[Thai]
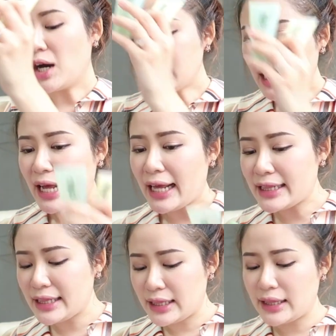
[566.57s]
เพราะฉะนั้น
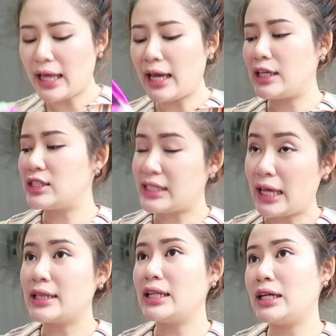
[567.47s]
ในเซ
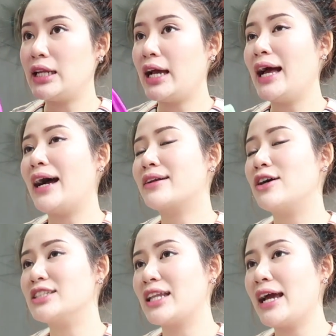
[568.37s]
ตนี้นะคะเรา
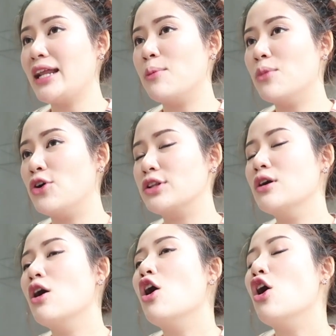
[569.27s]
จะได้ทั้งหมด
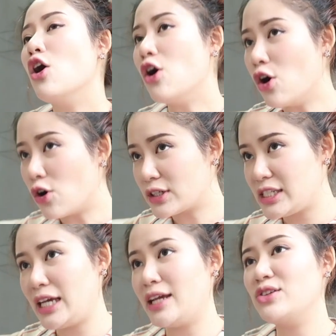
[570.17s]

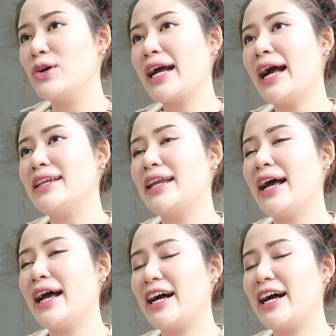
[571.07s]
6ชิ้นด้วยกันนะ